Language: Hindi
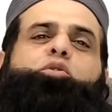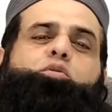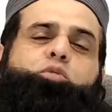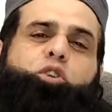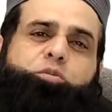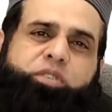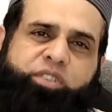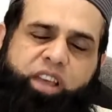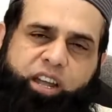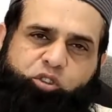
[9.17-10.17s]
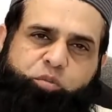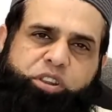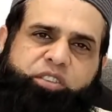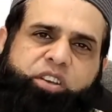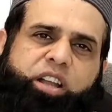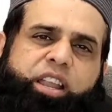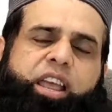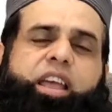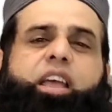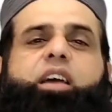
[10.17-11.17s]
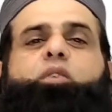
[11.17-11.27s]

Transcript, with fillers: लोग बहुत इसके हाथों परेशान हैं